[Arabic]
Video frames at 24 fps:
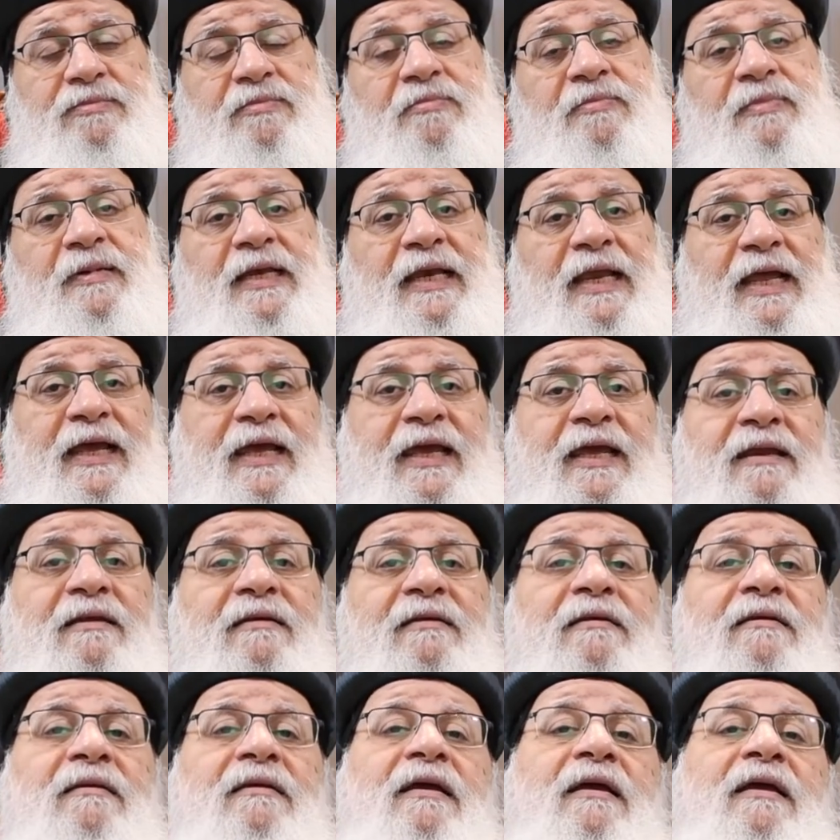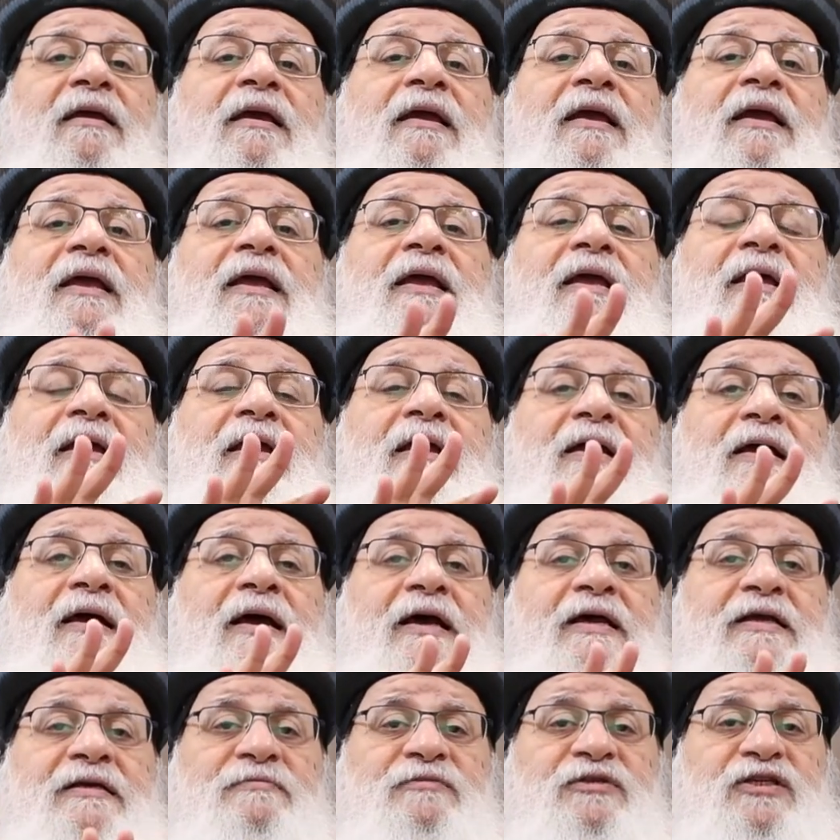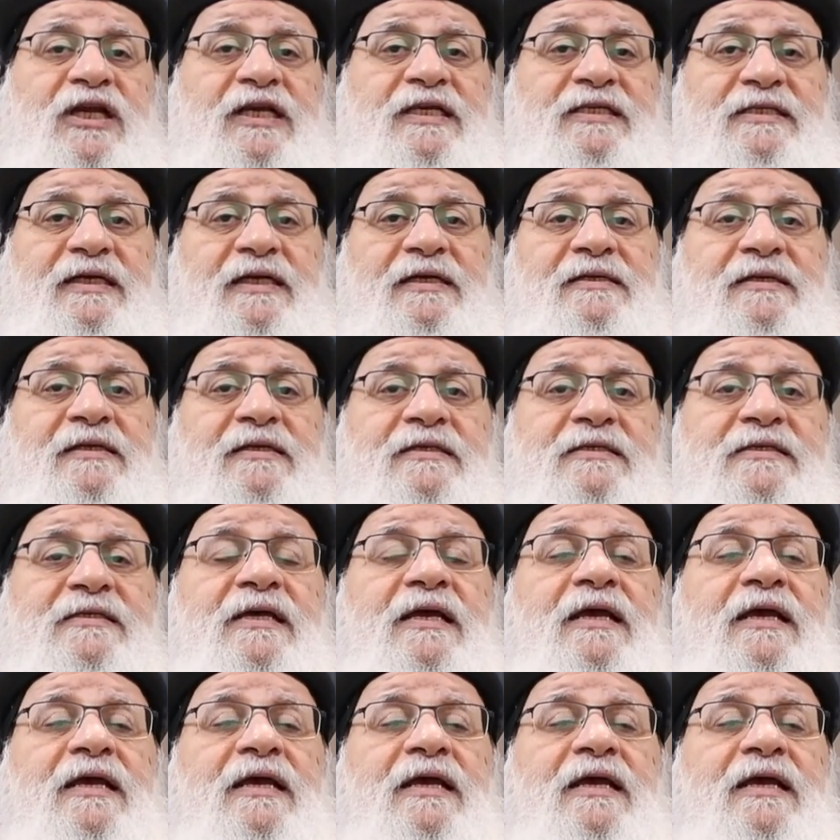لكن مش عايزك تنسى